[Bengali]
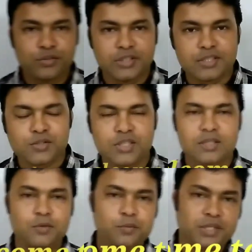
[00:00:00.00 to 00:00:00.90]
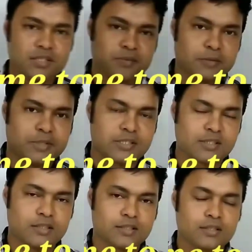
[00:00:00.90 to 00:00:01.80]
ভিউয়ার্স ওয়েলকাম টু পিকাস ম্যাথমেটিক্স
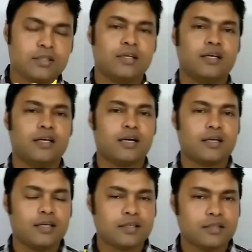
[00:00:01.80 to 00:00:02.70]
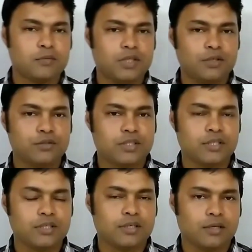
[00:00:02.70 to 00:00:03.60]
ক্লাস এর আগের একটা ভিডিওতে
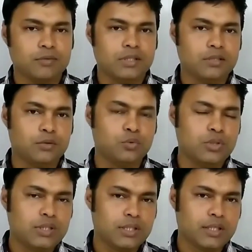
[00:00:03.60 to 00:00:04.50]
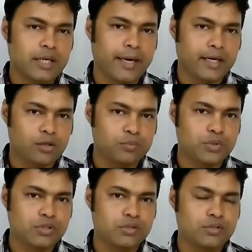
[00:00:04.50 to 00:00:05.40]
আমি দুই থেকে এগারো
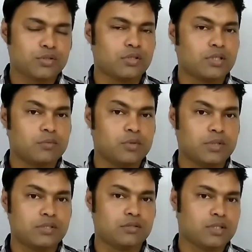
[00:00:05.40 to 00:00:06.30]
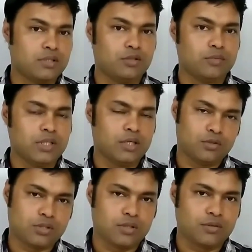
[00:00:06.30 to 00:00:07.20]
পর্যন্ত সংখ্যার বিভাজ্যতার নিয়ম নিয়ে
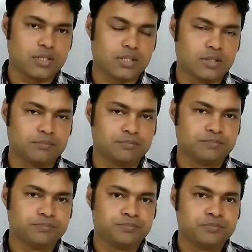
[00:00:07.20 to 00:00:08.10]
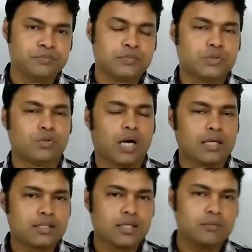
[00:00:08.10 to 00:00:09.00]
আলোচনা করেছিলাম তো
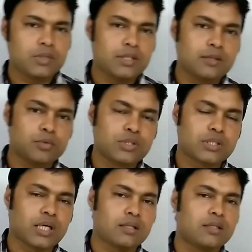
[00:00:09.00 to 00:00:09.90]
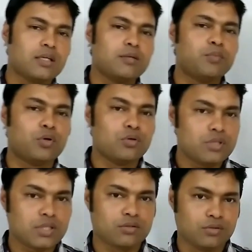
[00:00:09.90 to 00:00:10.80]
আজকে আমরা দেখব যে তার থেকে বড়
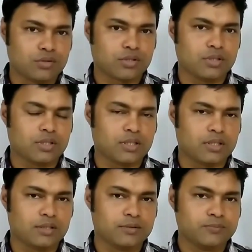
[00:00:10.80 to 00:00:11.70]
যে কোনো সংখ্যা